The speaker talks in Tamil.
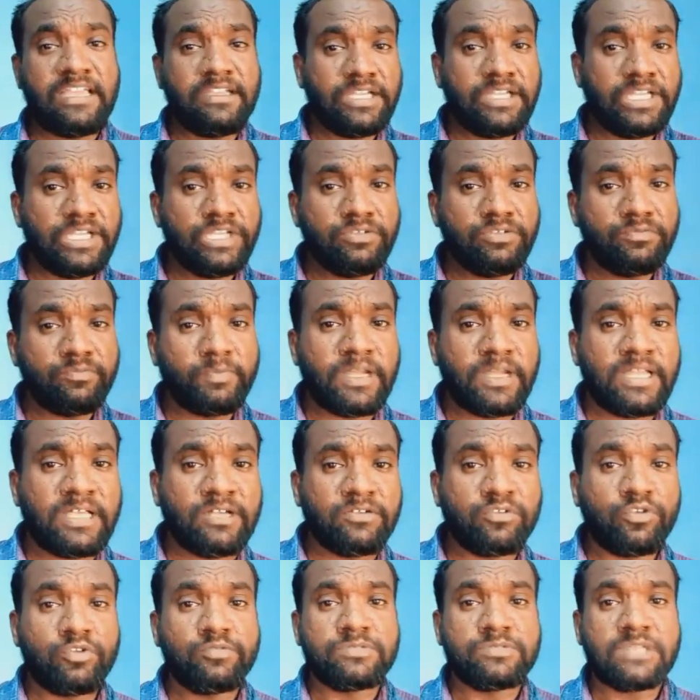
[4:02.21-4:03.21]
இன்னும் பல
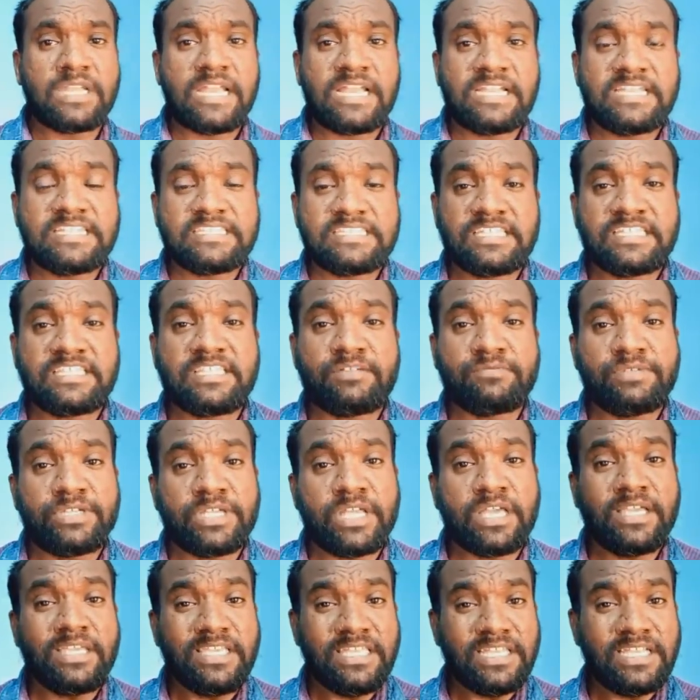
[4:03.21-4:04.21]
குரூப்ஸ்லாம் என்ன செய்யுது அப்படின்னா
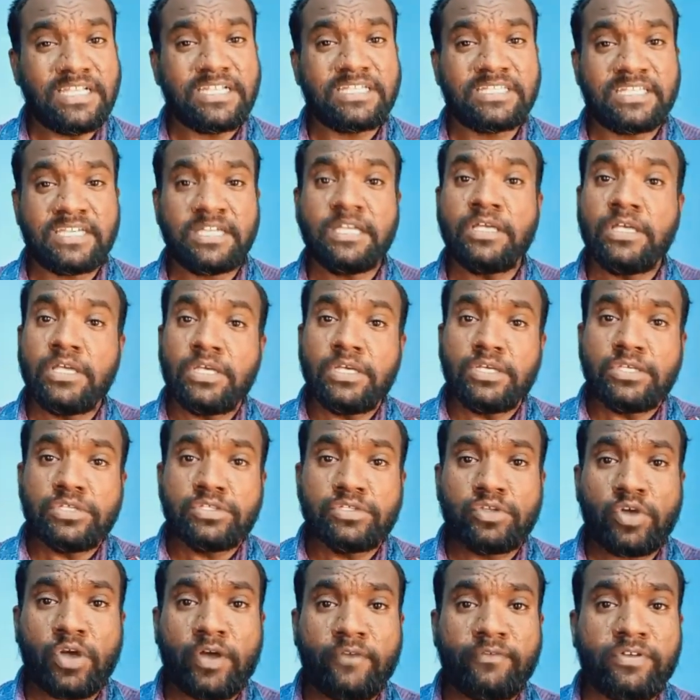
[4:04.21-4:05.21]
இருக்குது ஸோ
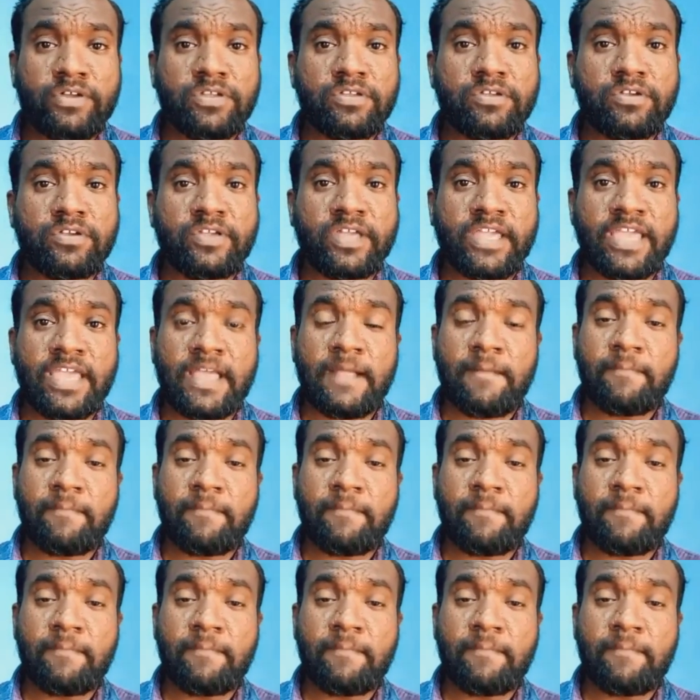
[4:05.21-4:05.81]
அவங்களுடைய